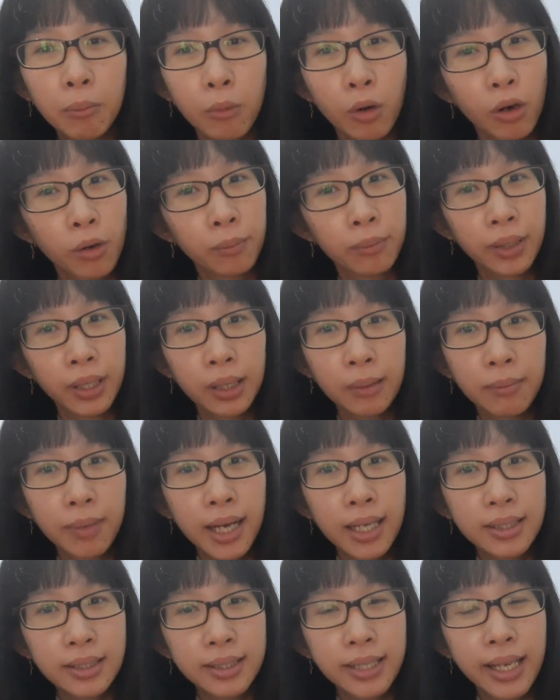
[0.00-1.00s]
Mobil
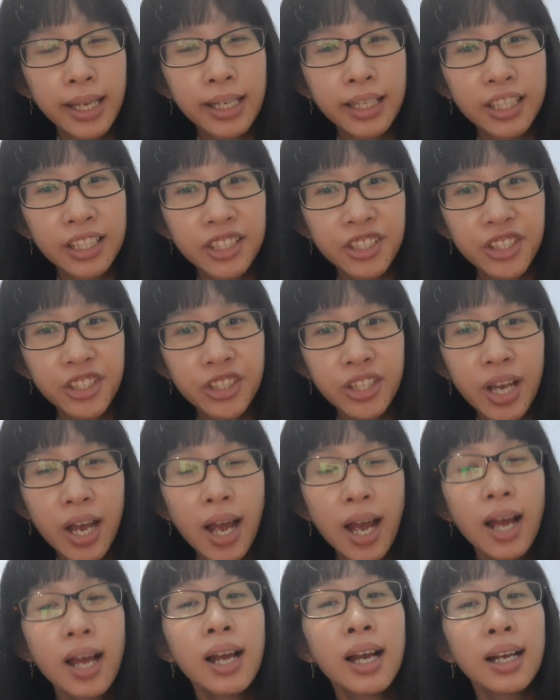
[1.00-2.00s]
bahasa
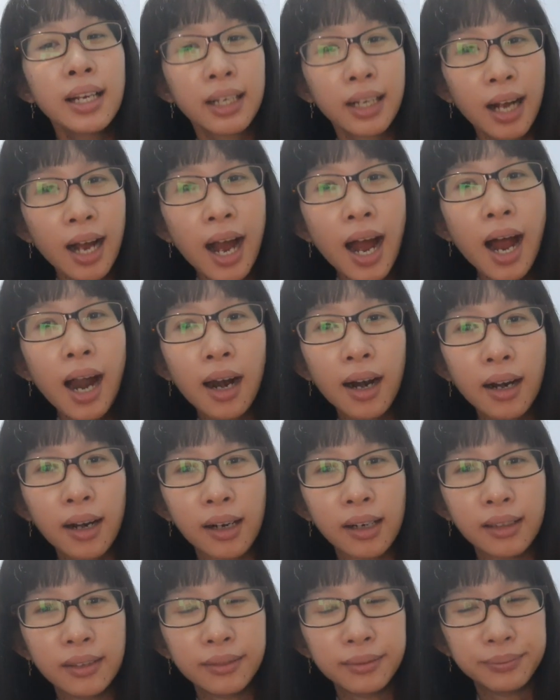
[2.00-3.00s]
Inggrisnya
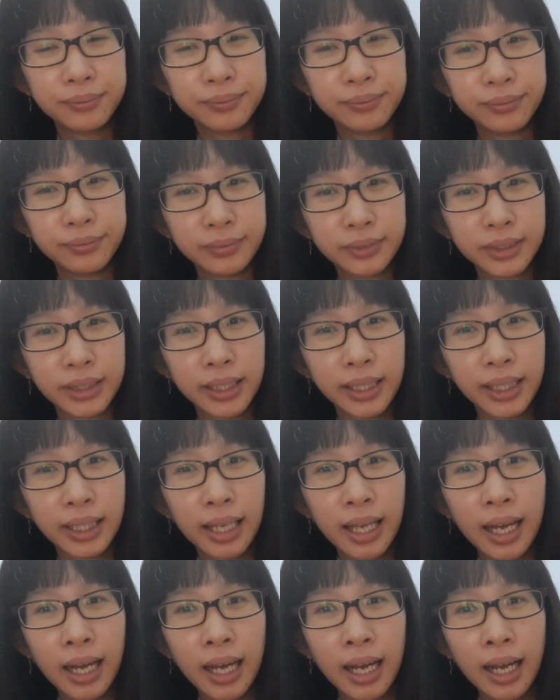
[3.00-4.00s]
car.
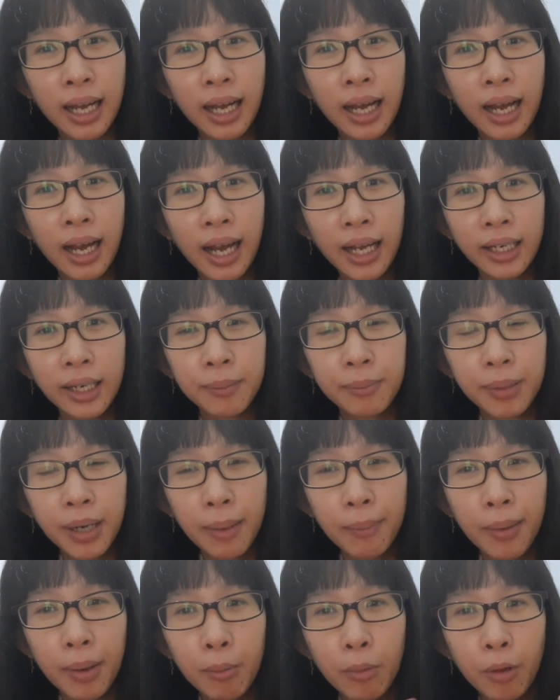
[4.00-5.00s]
Iya, ada
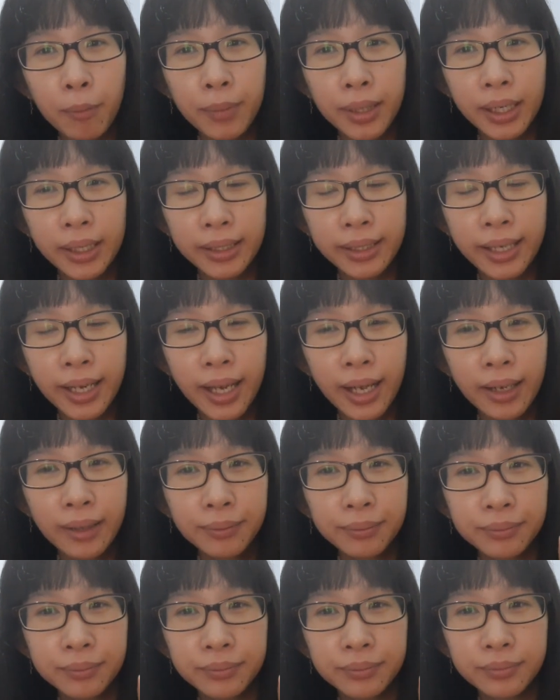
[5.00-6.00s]
berapa
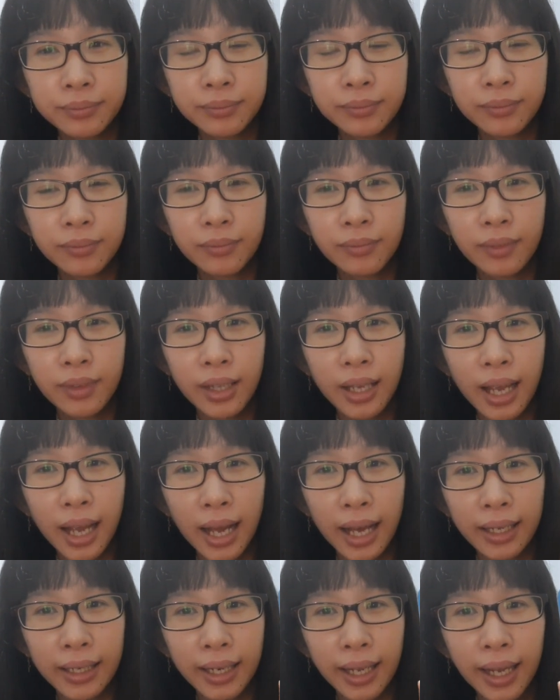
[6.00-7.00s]
mobilnya?
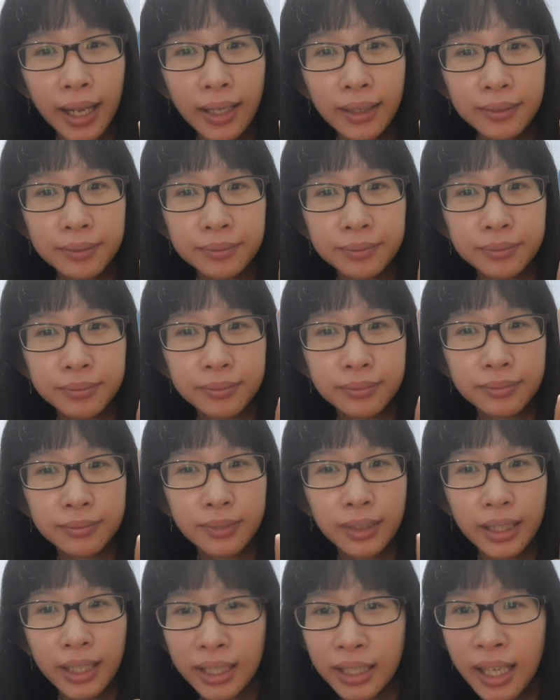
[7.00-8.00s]
Ada?
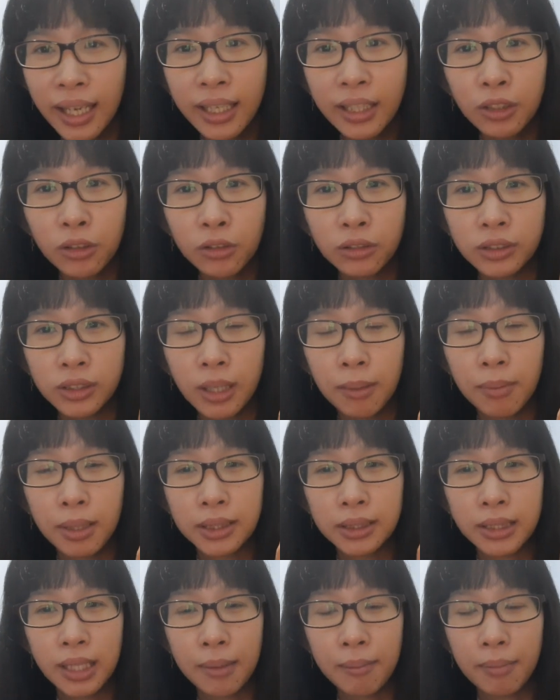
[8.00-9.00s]
Kita hitung
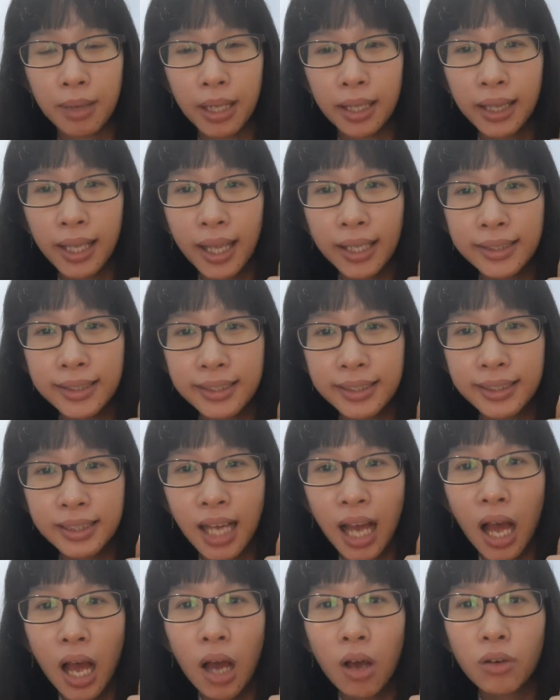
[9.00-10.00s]
sama-sama. Let's
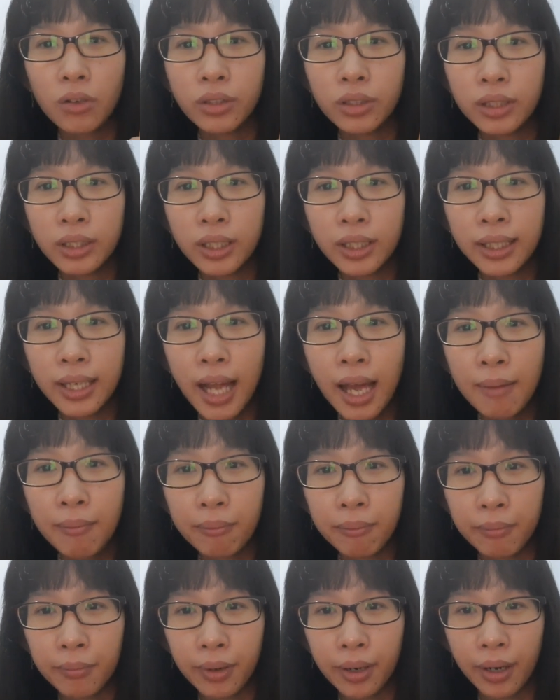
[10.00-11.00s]
count the
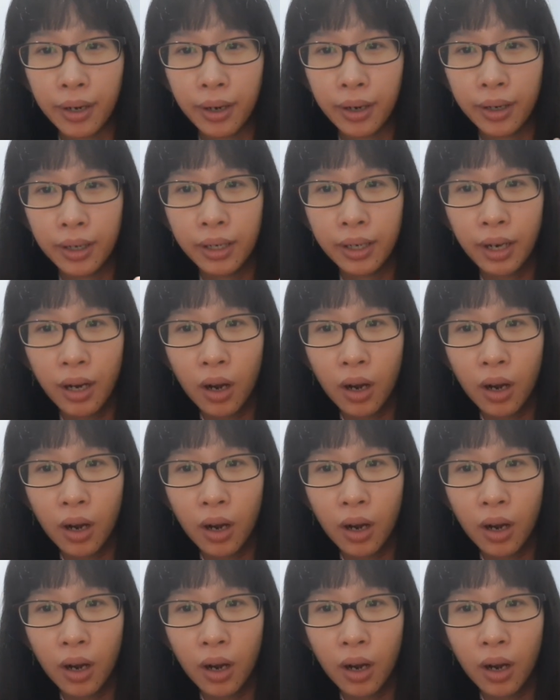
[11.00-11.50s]
number.